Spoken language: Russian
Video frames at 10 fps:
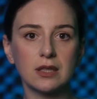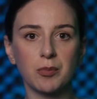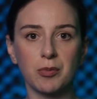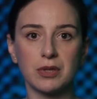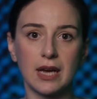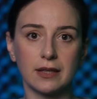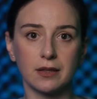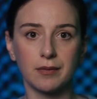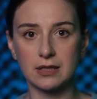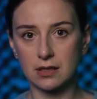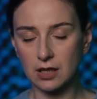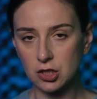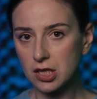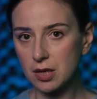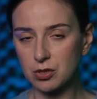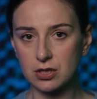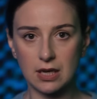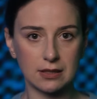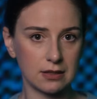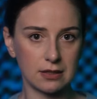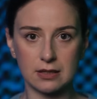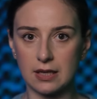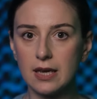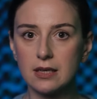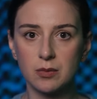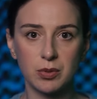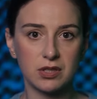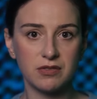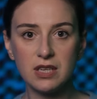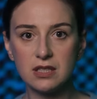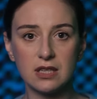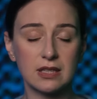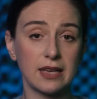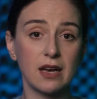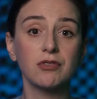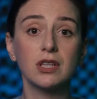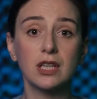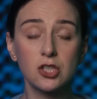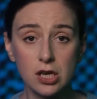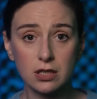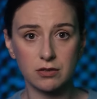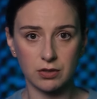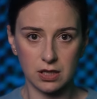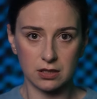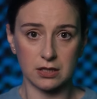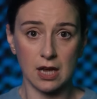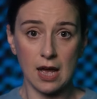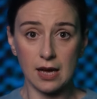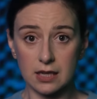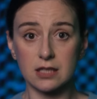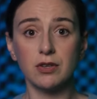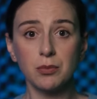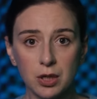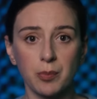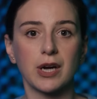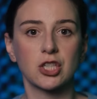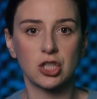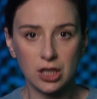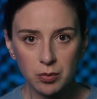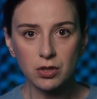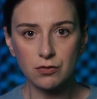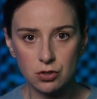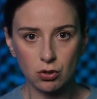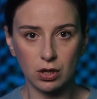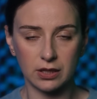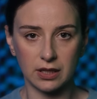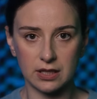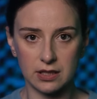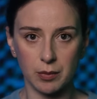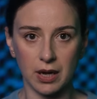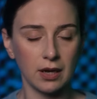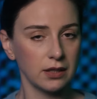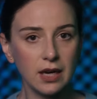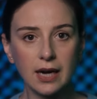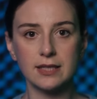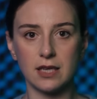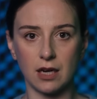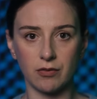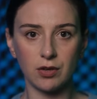напоминает о соглашении об ассоциации с ЕС, без безвизии и заявке на членство. Дескать, разве мы пошли бы на все это, если бы не хотели в